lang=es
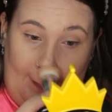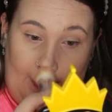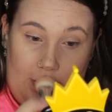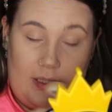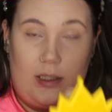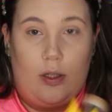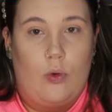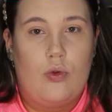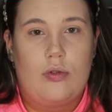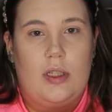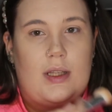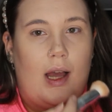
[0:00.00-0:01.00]
es que te
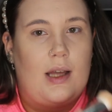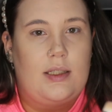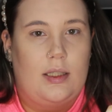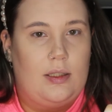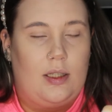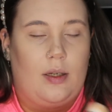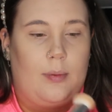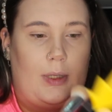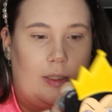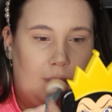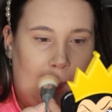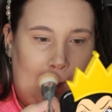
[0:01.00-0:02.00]
guste y te haga sentir
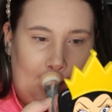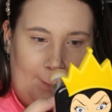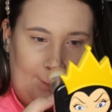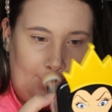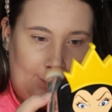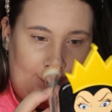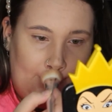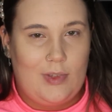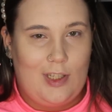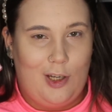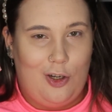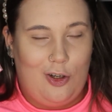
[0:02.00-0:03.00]
bien
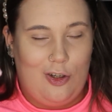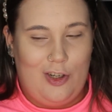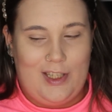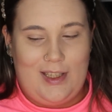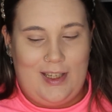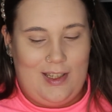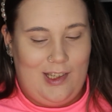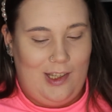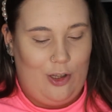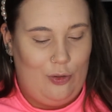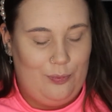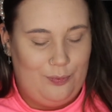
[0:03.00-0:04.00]
colorete
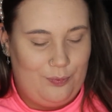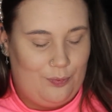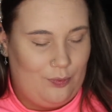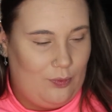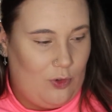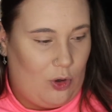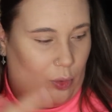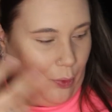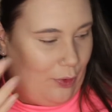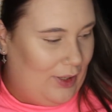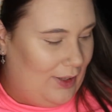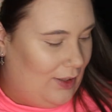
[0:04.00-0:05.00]
líquido,
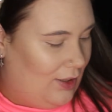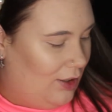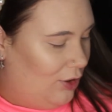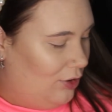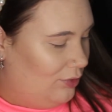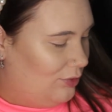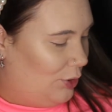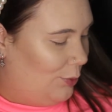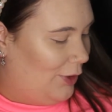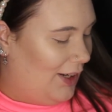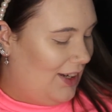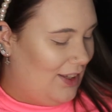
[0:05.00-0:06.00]
rubor líquido, como
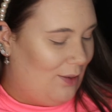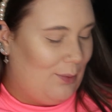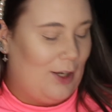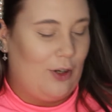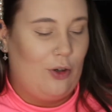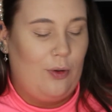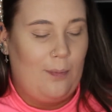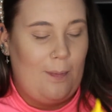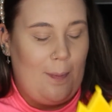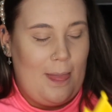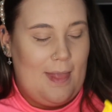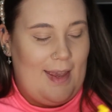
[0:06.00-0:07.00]
queréis llamarlo.
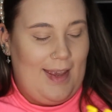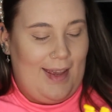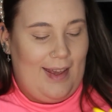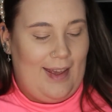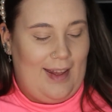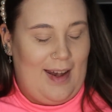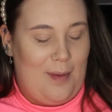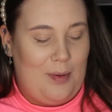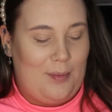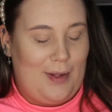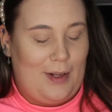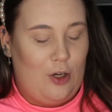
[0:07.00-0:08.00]
Eh, la
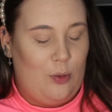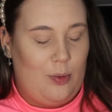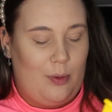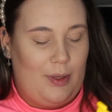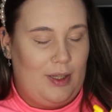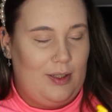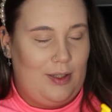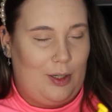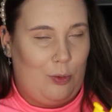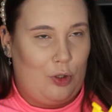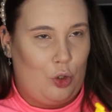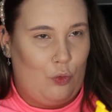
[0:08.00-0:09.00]
primera vez que lo probé,
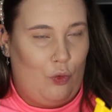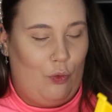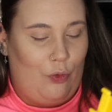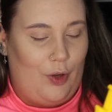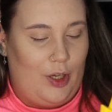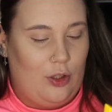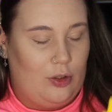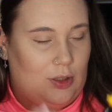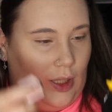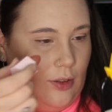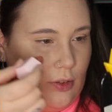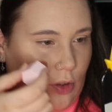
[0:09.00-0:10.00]
recuerdo que fue un fail
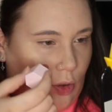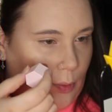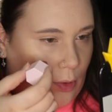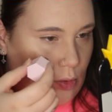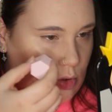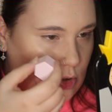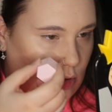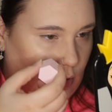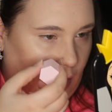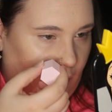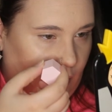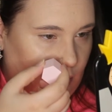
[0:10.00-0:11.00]
total, no me gustó
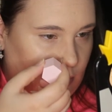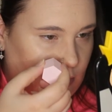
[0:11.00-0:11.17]
nada.